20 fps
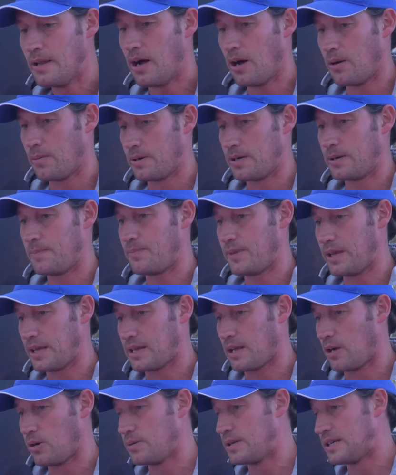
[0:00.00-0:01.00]
aber ich
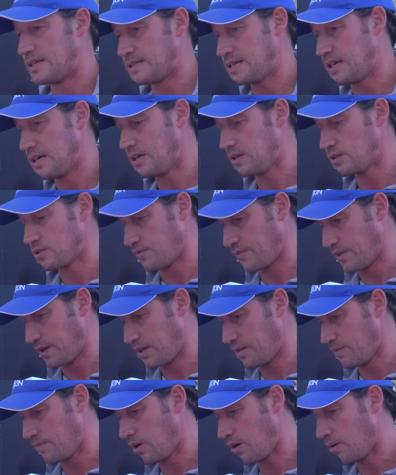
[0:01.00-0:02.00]
glaube, dass jeder
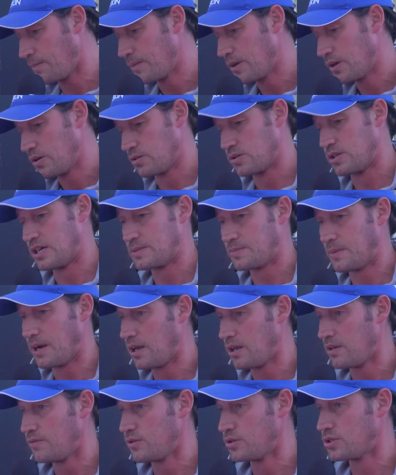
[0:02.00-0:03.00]
zufrieden war und dass wir
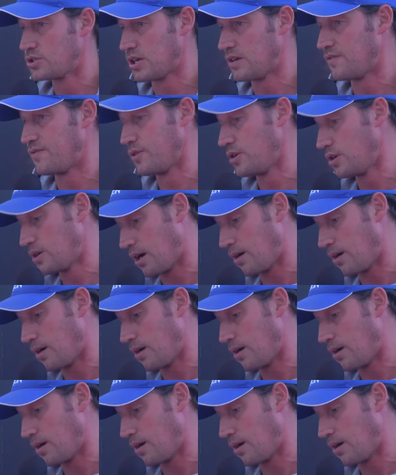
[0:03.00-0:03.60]
alle Wünsche erfüllt